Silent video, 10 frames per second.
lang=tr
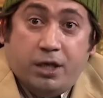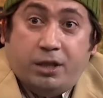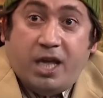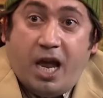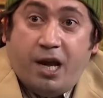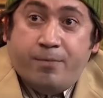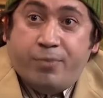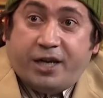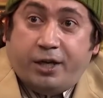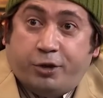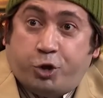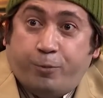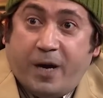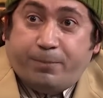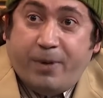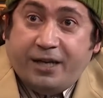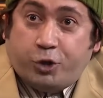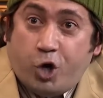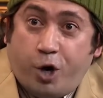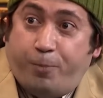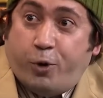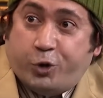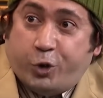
İyi değilim Bekir, Şubat beni çok